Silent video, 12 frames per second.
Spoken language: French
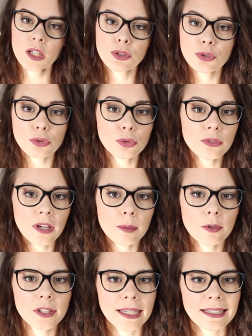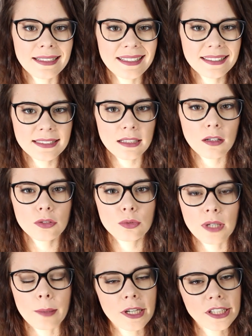Je trouve vraiment qu'elle est excellente,
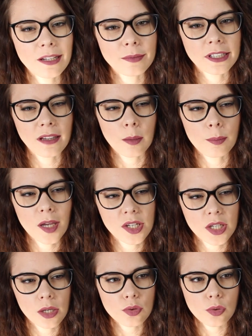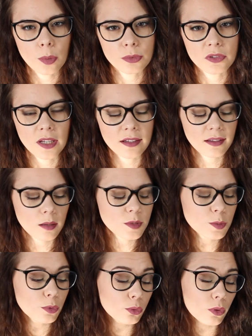donc après je la mettrai pas chaque jour puisqu'elle serait un
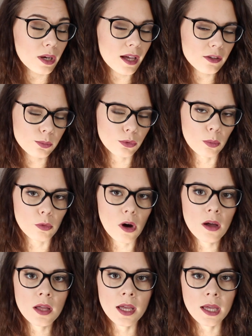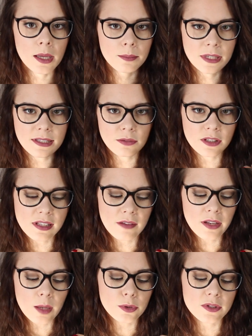petit peu trop grasse pour moi. Mais si vous
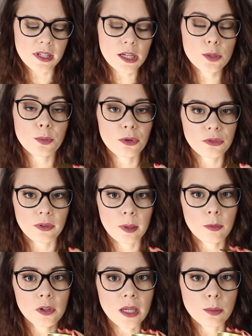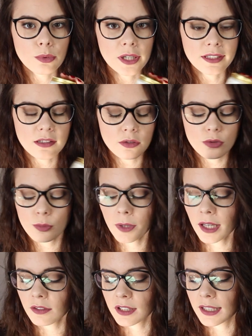avez la peau sèche, je pense vraiment qu'elle peut être
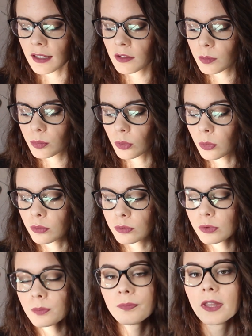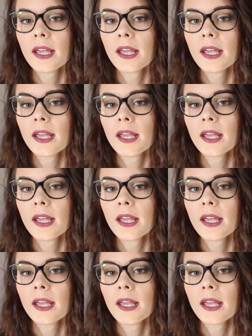super efficace pour vous.